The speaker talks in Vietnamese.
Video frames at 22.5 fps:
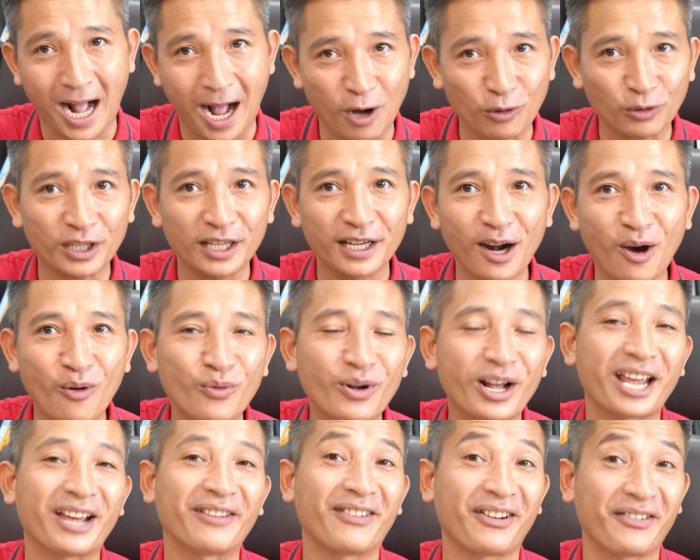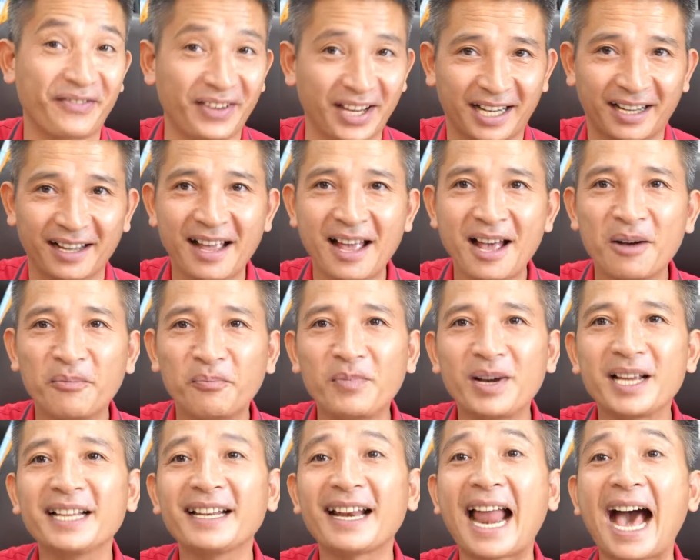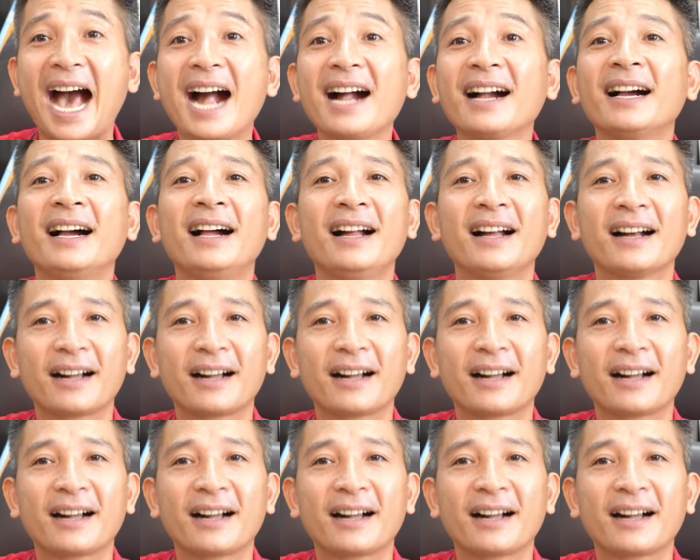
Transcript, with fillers: cao thì đồng nghĩa với việc mình đang